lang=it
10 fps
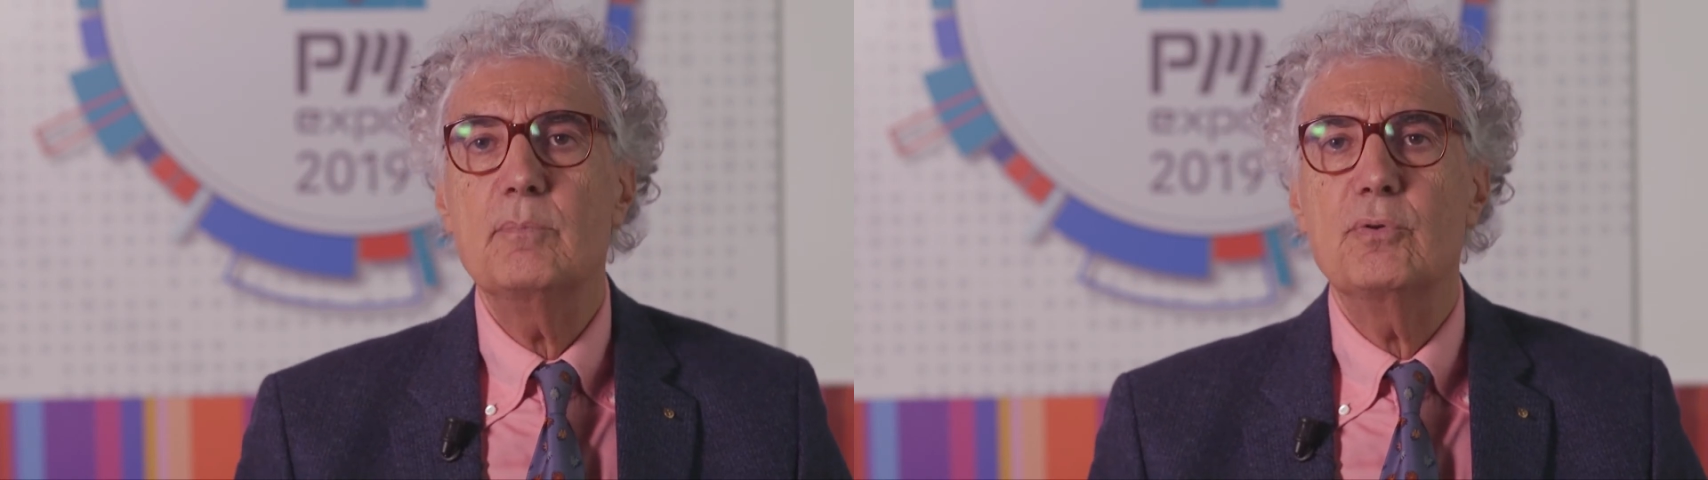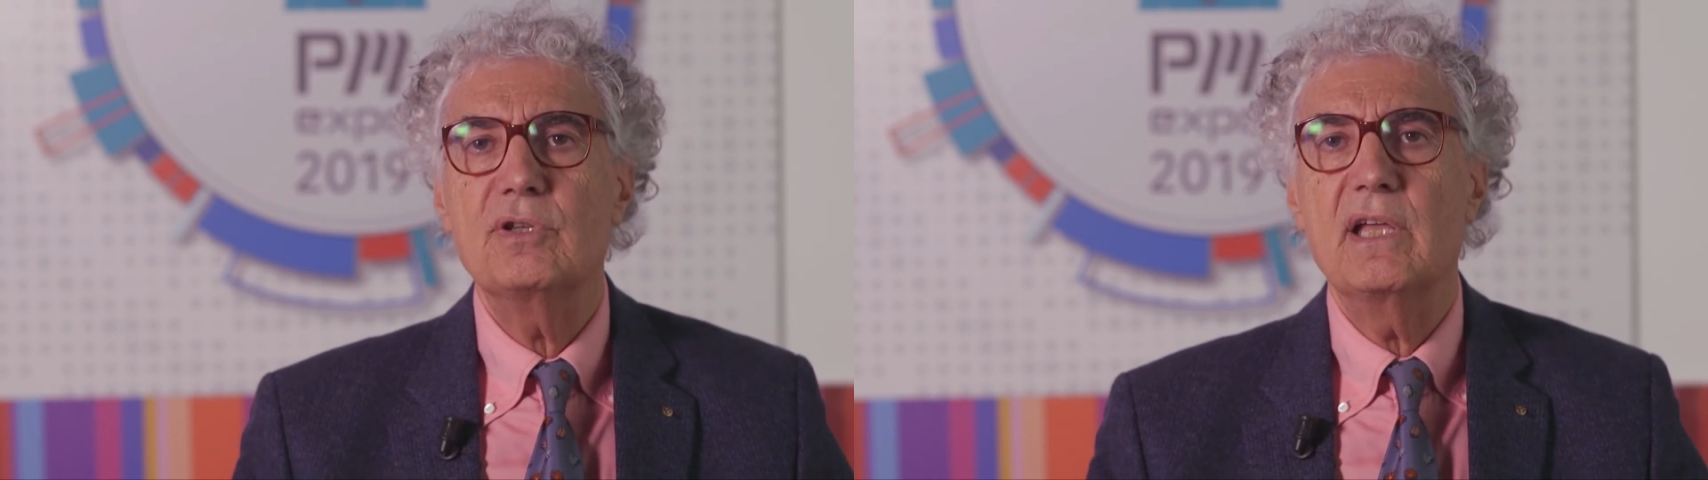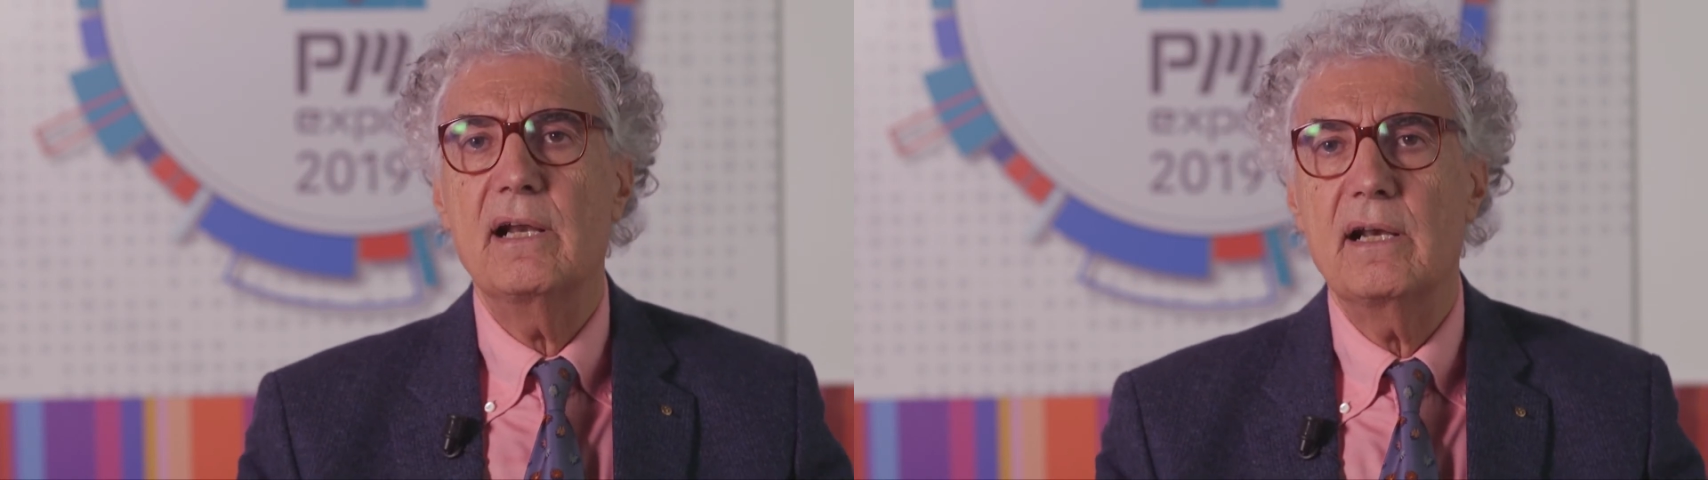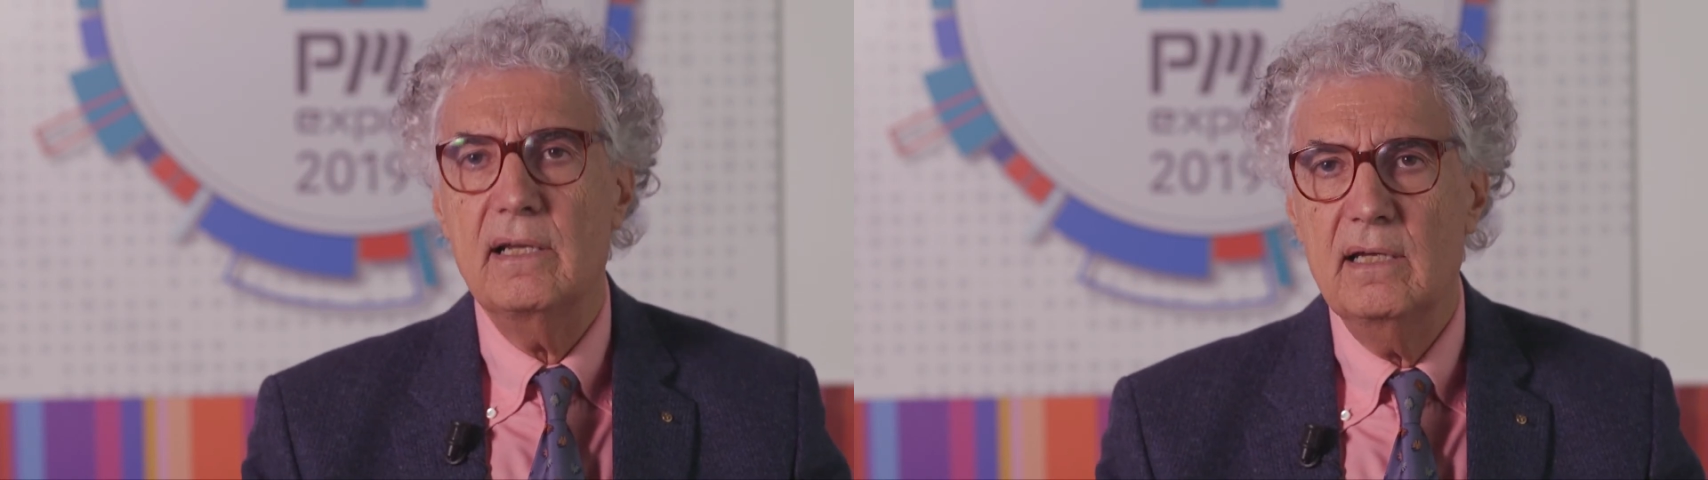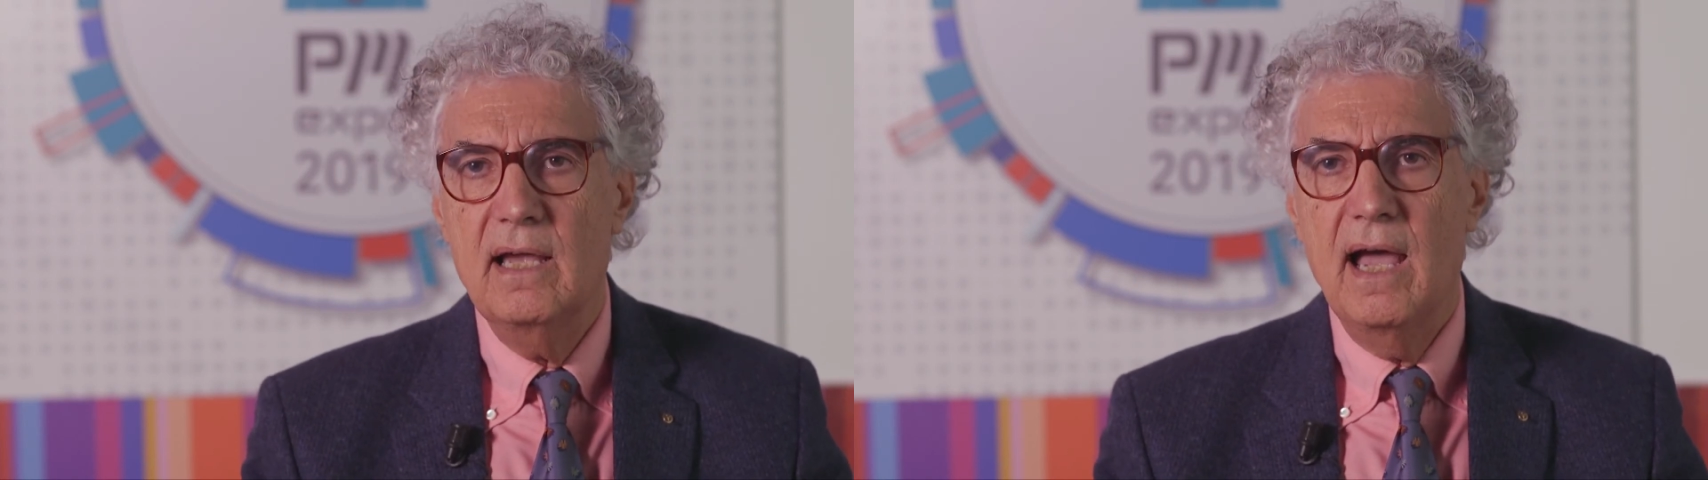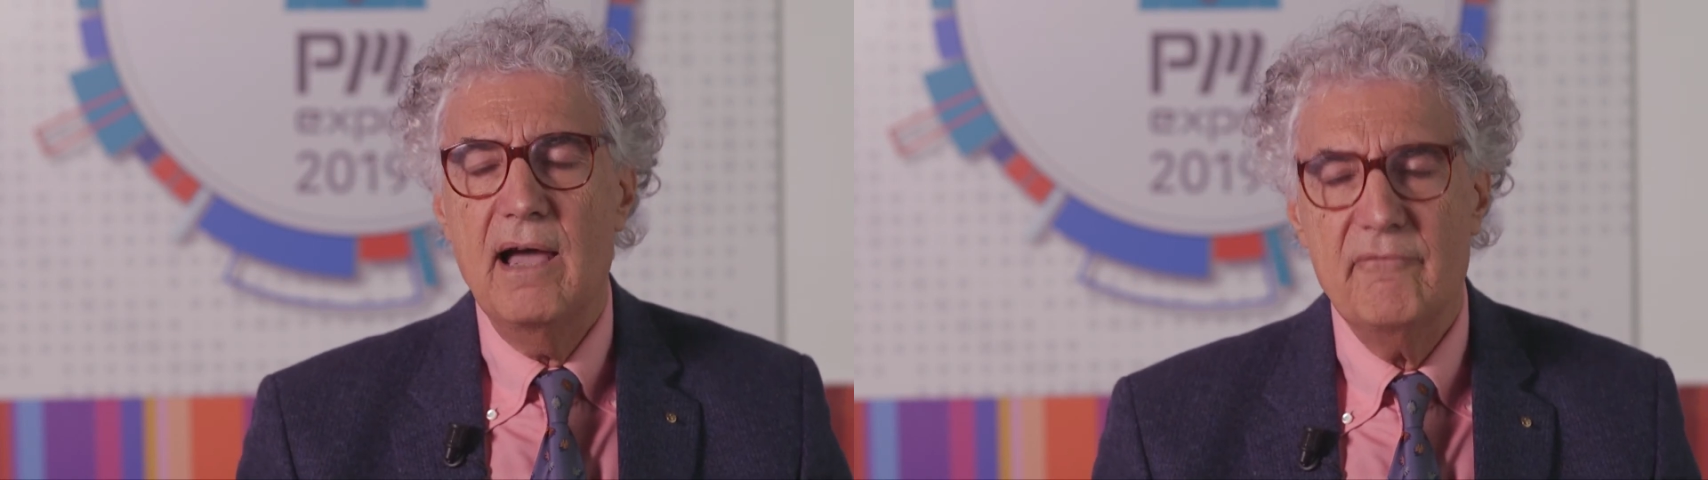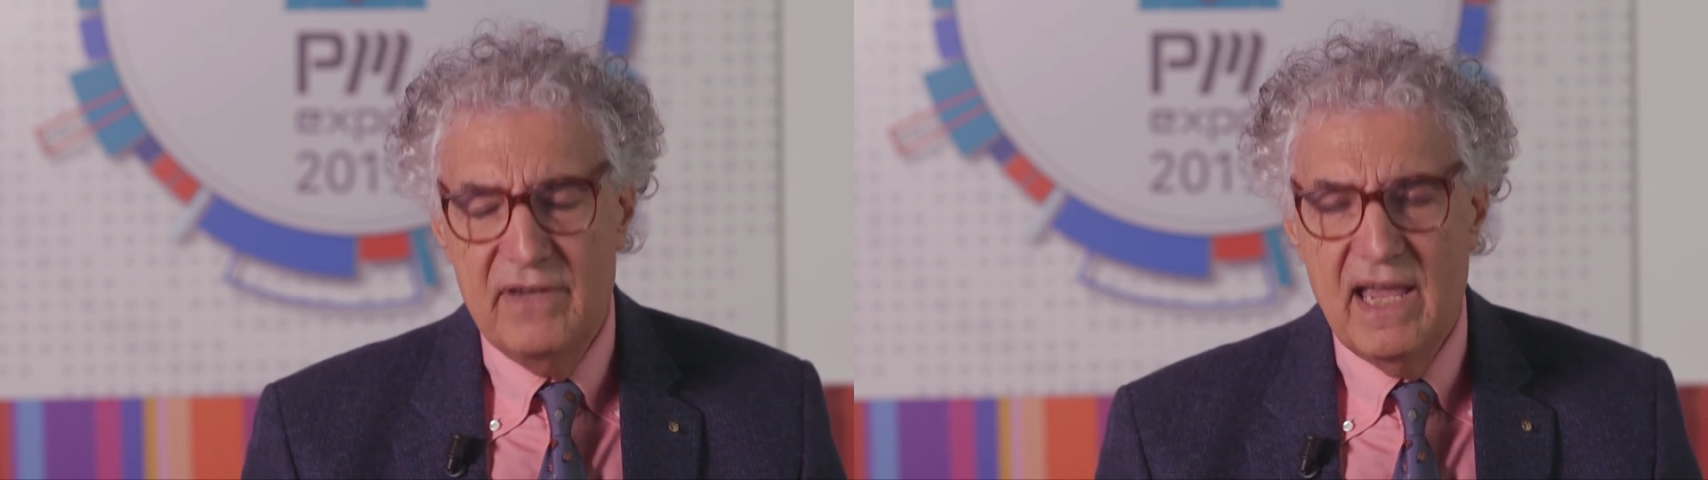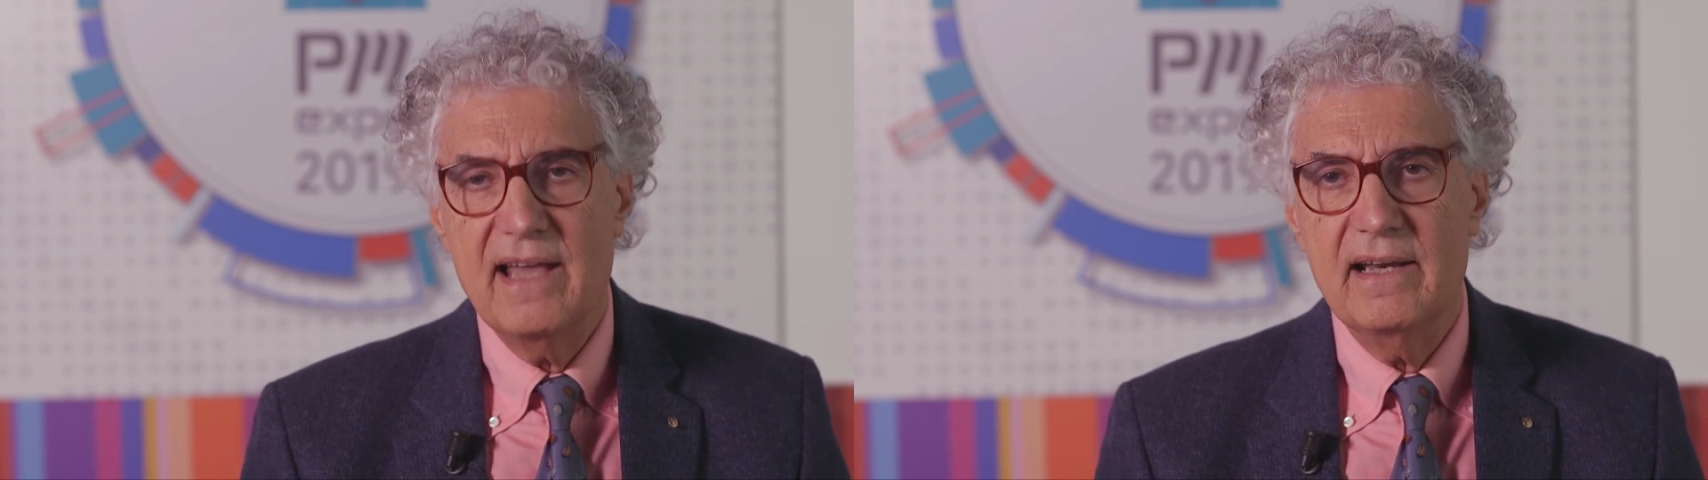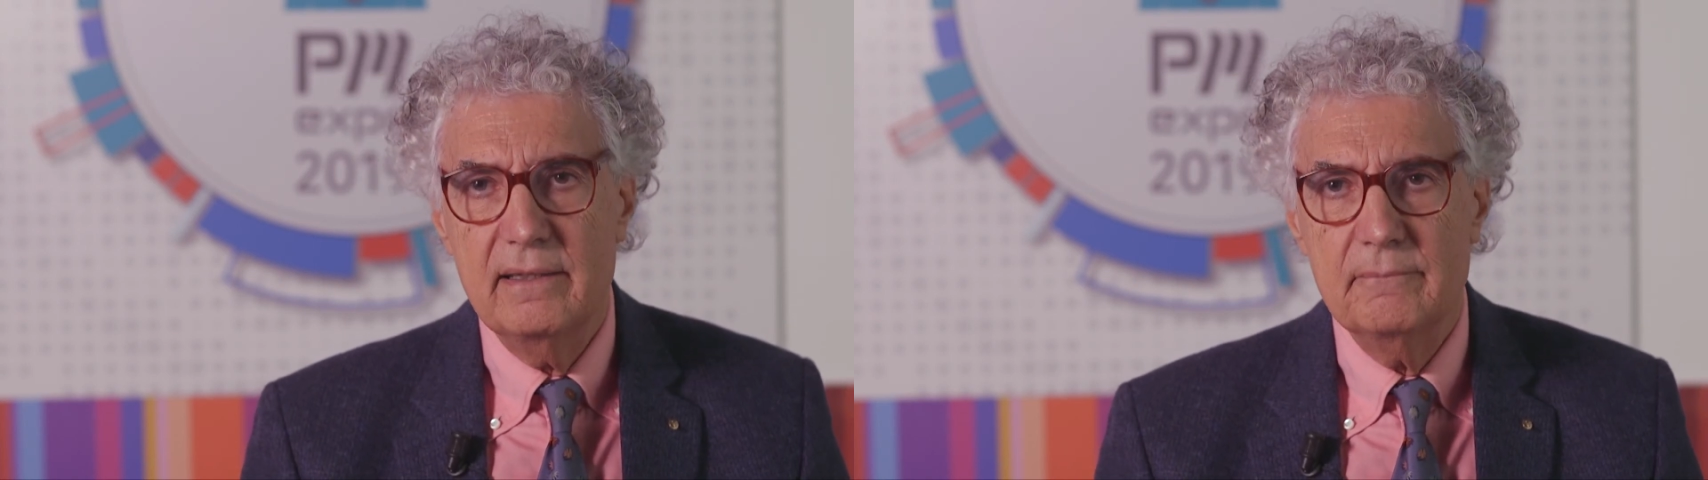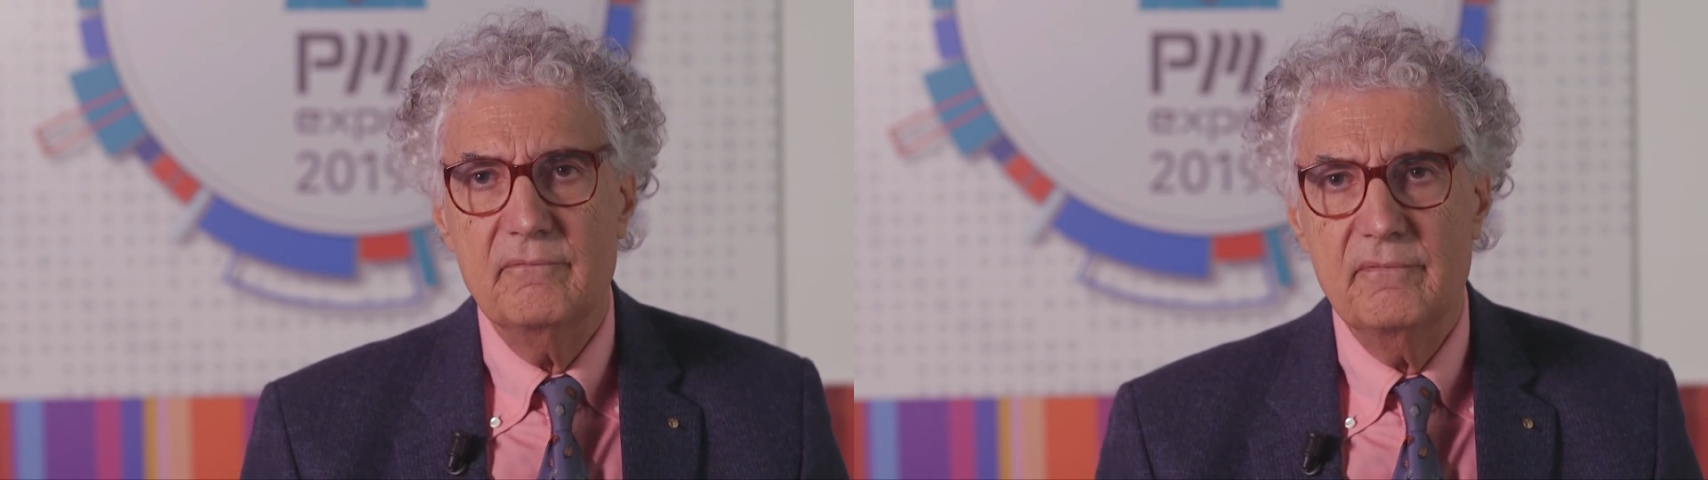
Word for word: poter avviare